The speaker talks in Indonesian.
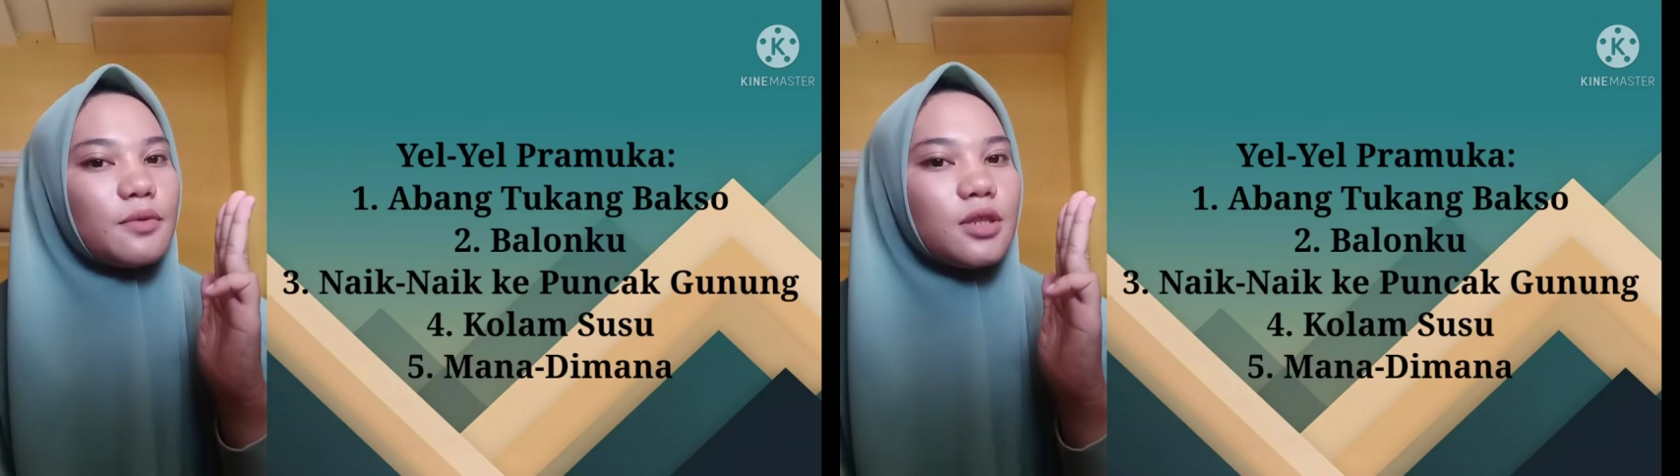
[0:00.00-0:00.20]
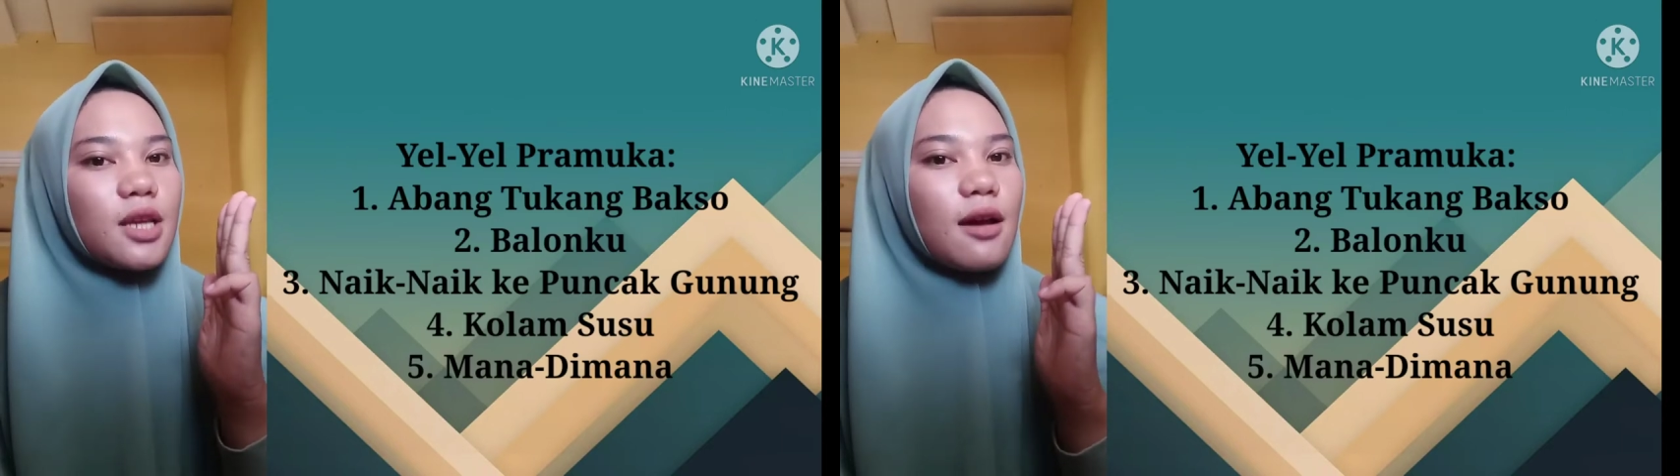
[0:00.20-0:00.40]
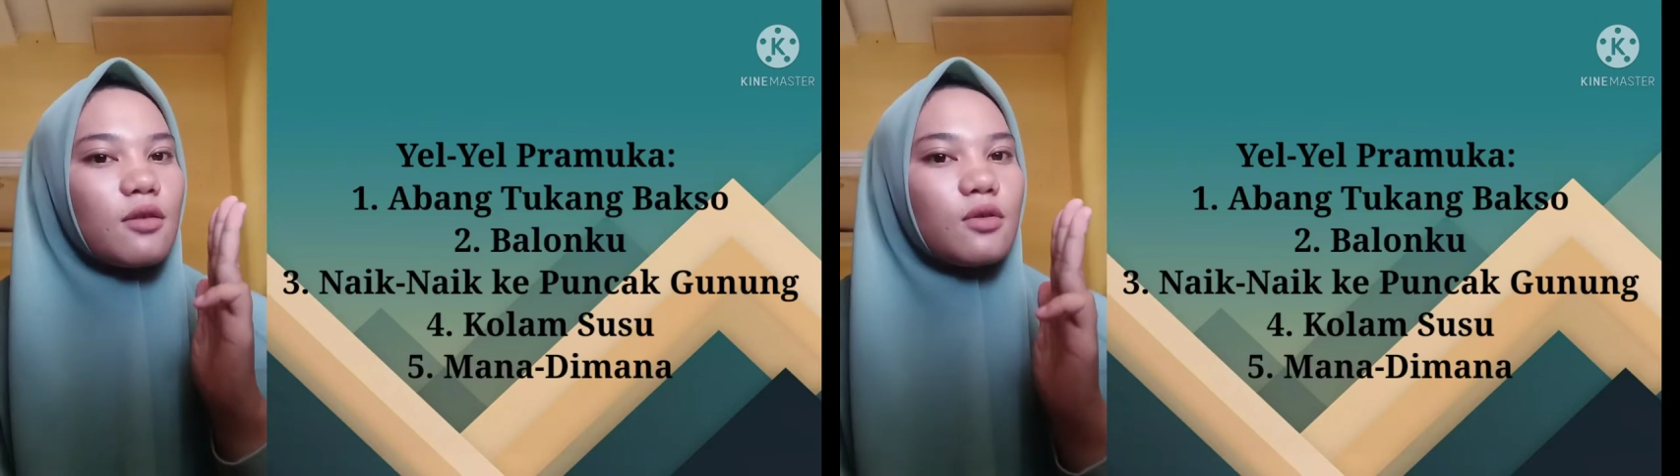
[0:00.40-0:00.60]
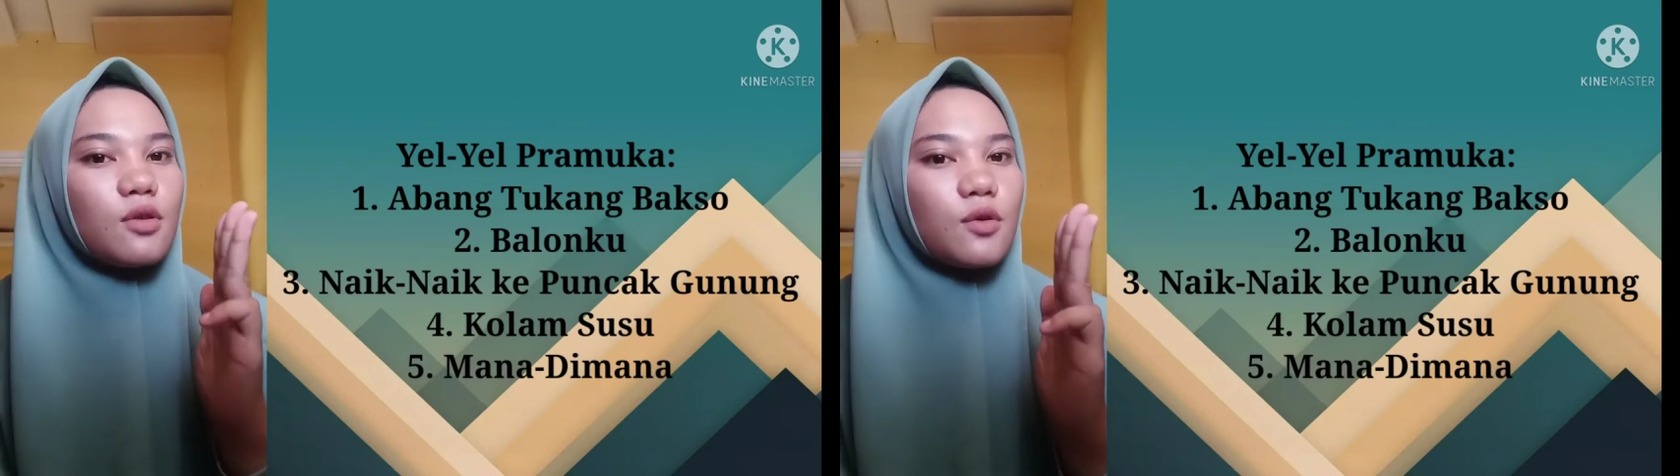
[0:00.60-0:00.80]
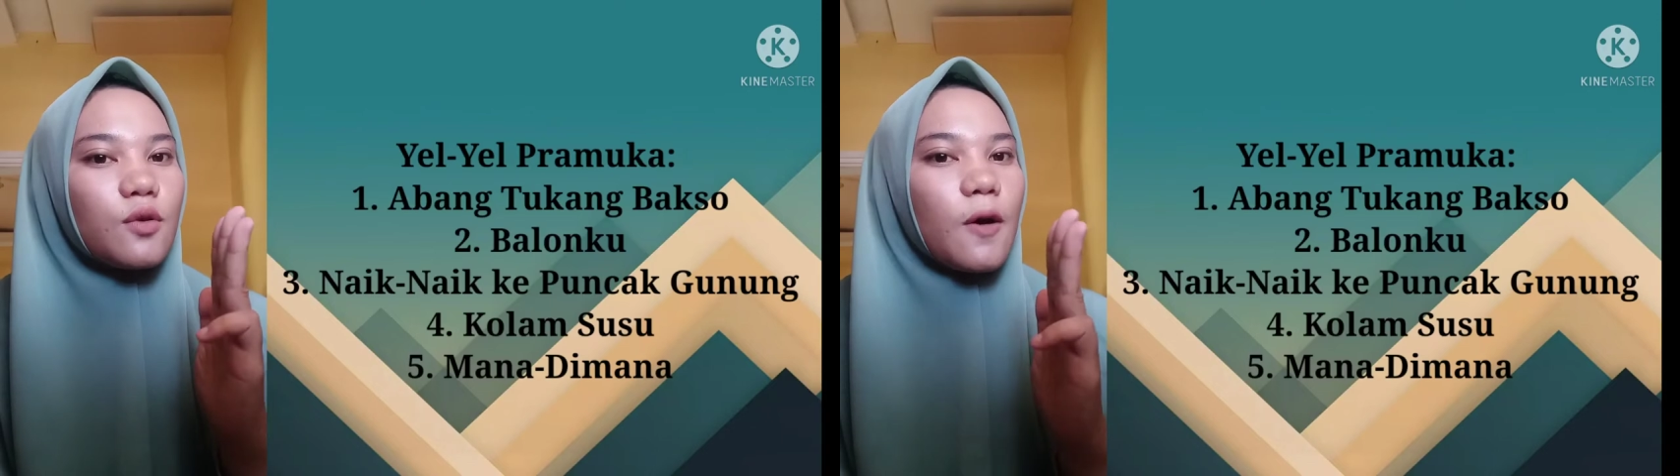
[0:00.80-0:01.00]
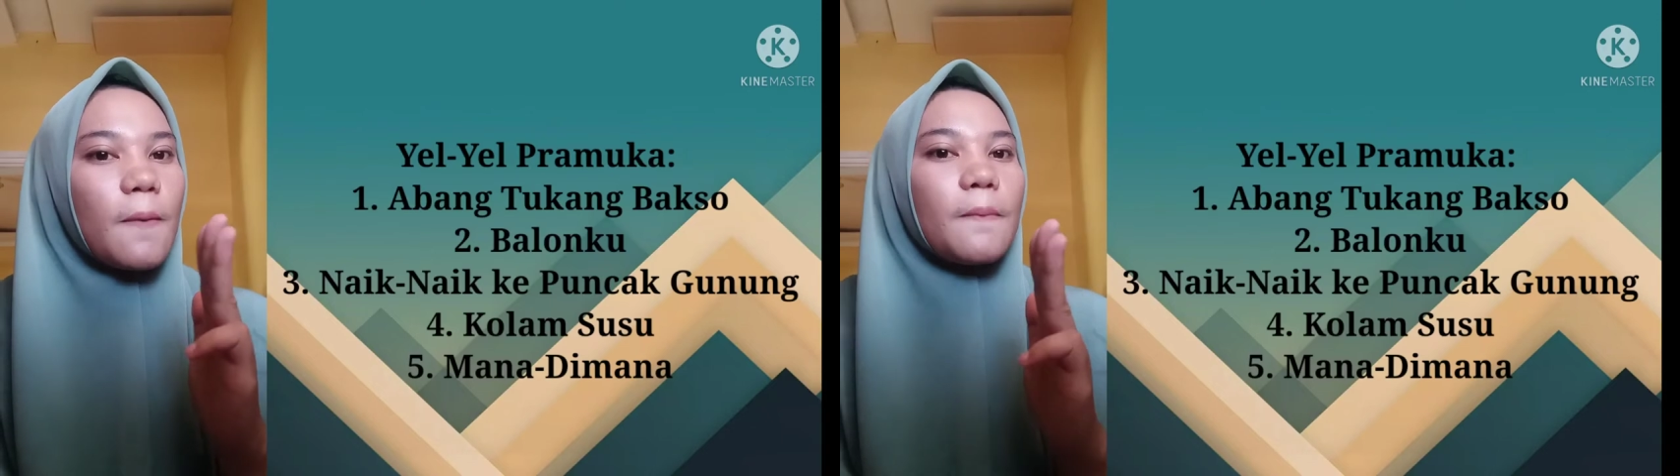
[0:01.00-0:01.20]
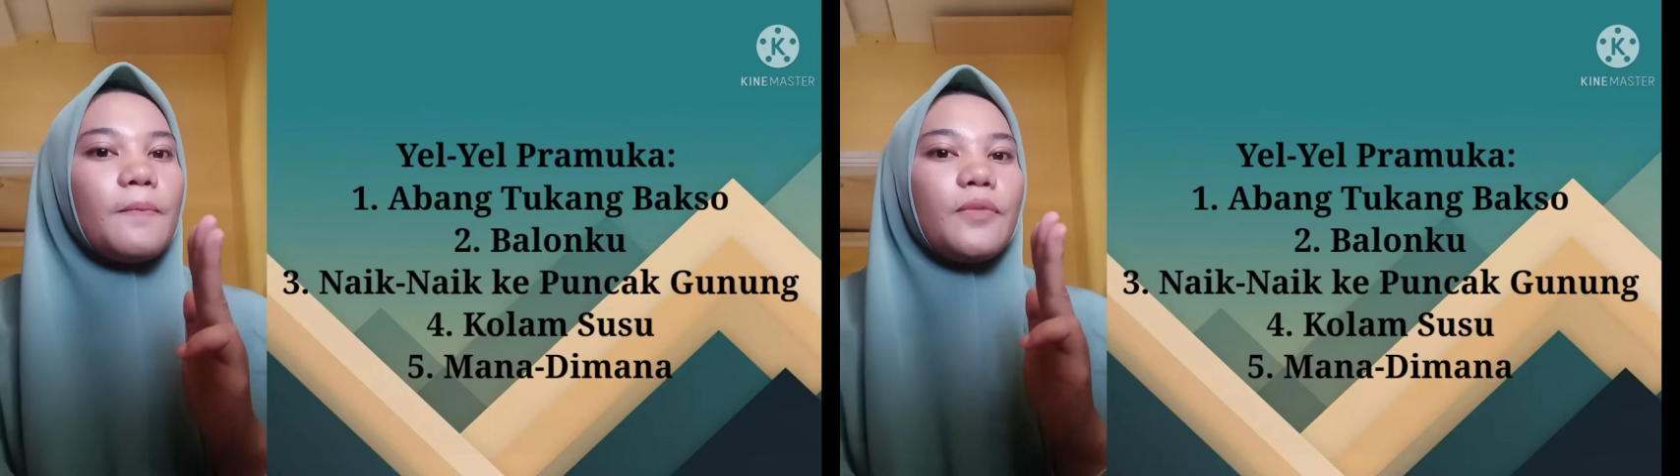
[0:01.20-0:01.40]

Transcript: puncak gunung.